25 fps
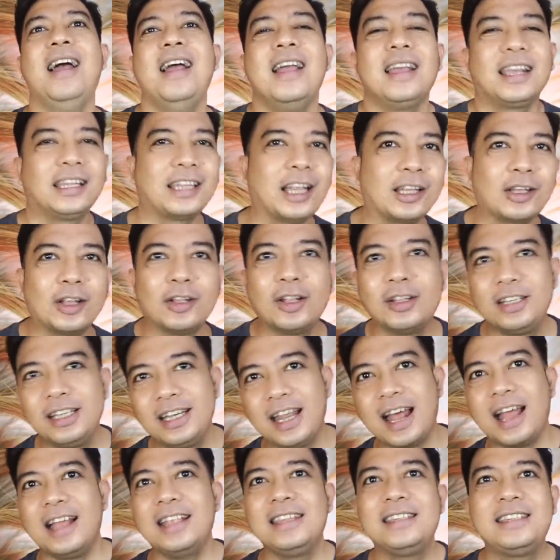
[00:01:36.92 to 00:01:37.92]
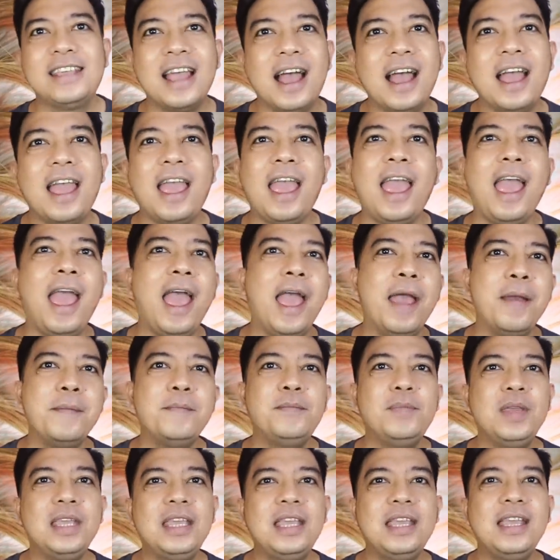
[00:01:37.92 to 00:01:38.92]
kita tontonin aja
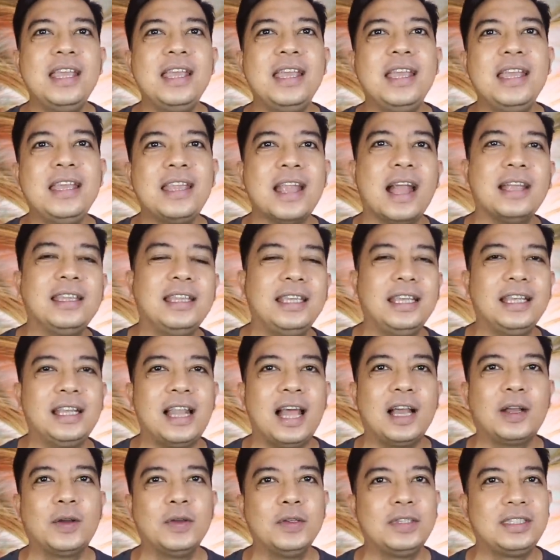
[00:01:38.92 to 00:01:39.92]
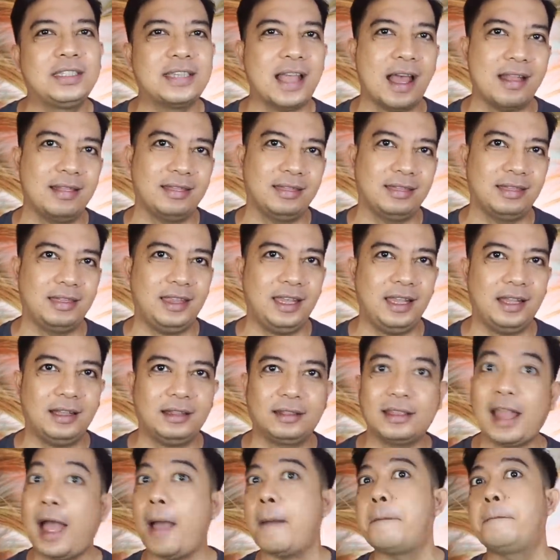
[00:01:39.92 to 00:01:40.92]
Ebi nyanyiin lagu cantik.
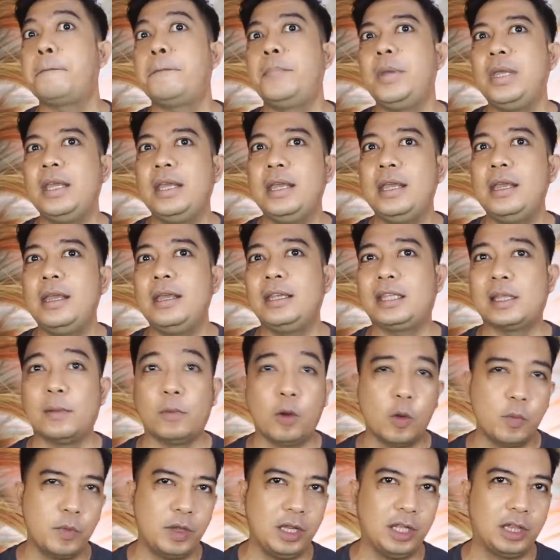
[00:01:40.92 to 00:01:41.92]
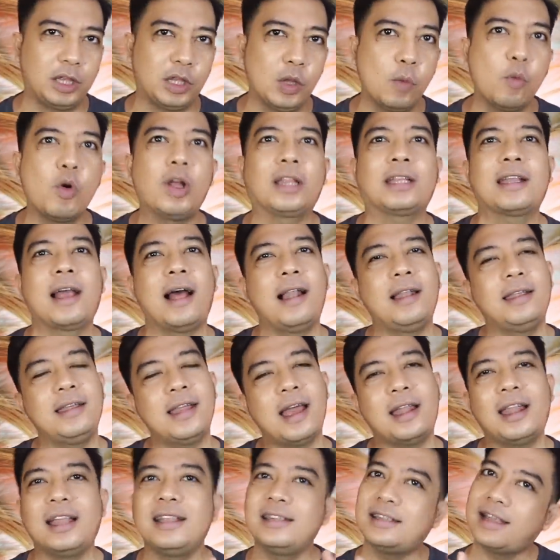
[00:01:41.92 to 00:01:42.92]
Tapi sebelum itu buat
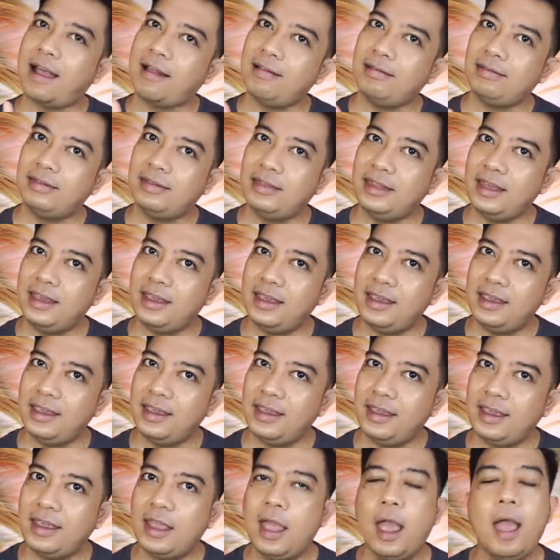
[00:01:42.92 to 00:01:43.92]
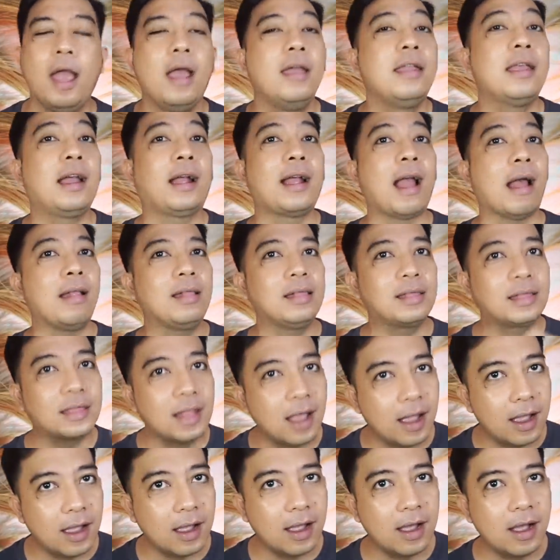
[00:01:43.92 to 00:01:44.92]
kalian yang cantik, yang
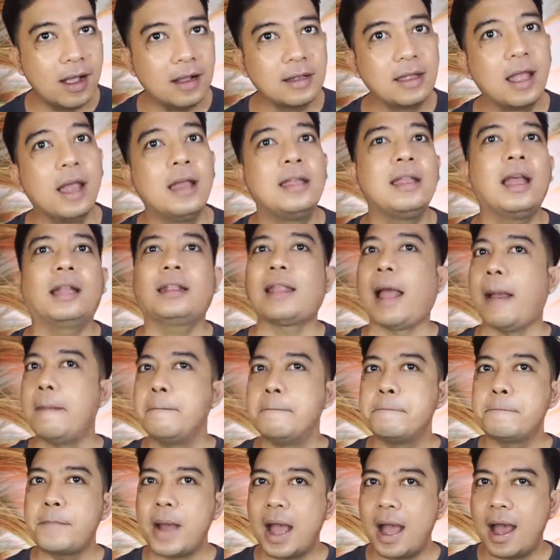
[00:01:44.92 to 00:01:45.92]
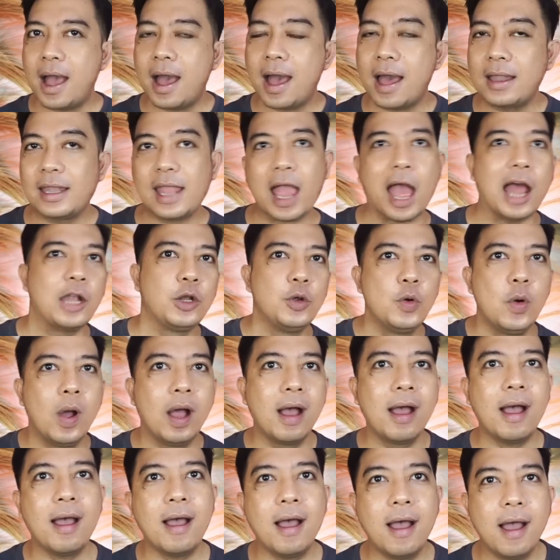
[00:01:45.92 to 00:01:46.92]
ganteng, yang tampan, yang
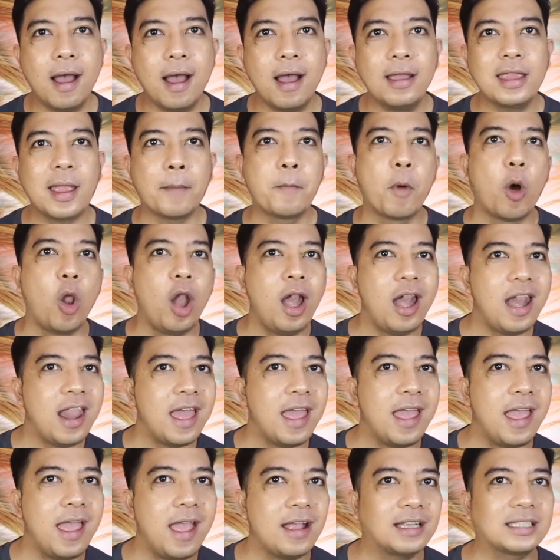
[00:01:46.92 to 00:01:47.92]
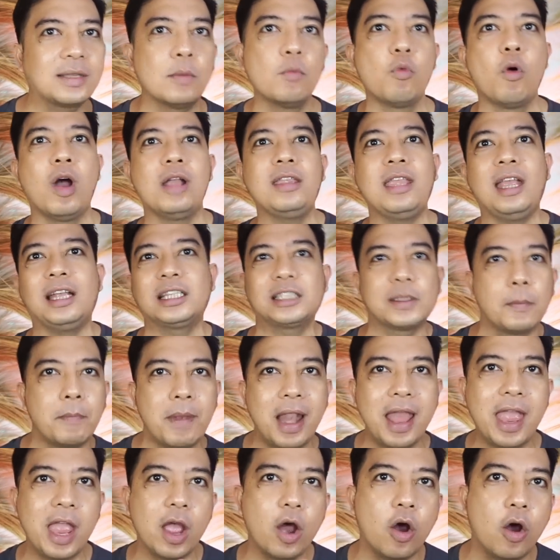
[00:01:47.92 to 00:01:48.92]
aduha, yang molek, semuanya yang
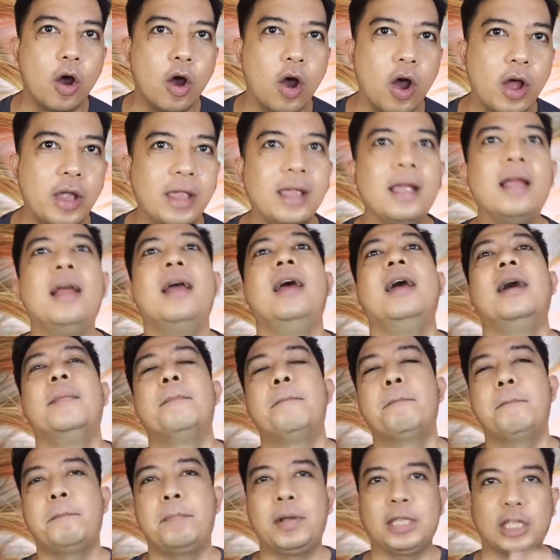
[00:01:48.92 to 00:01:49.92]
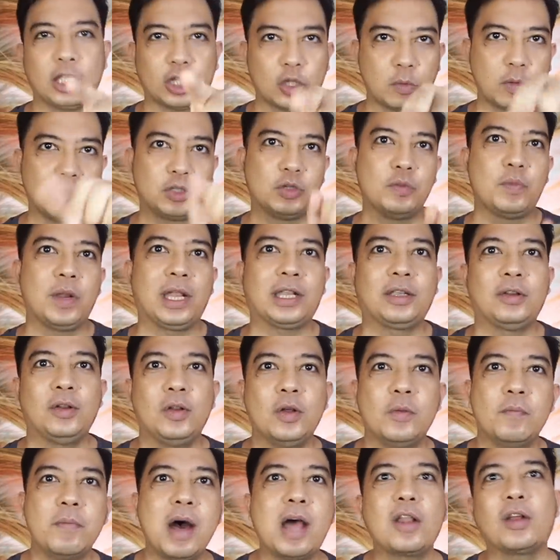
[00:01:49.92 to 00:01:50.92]
sembelehoy pencet tombol subrek dulu.
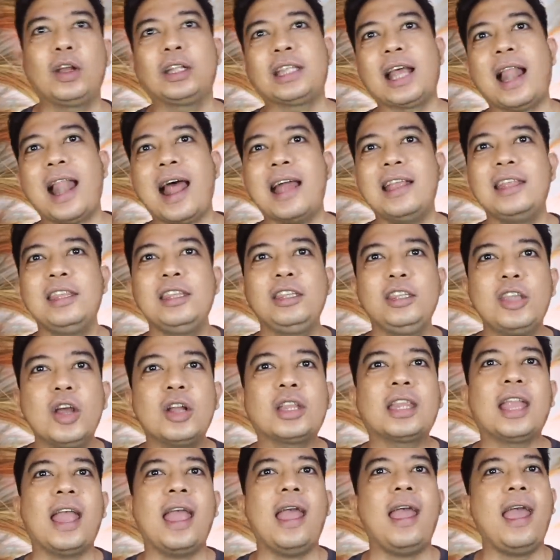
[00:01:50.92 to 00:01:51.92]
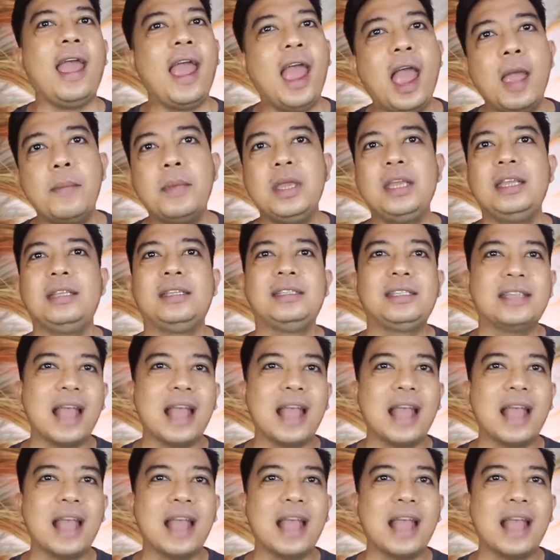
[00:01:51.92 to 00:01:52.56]
Baru kita lanjut Ebi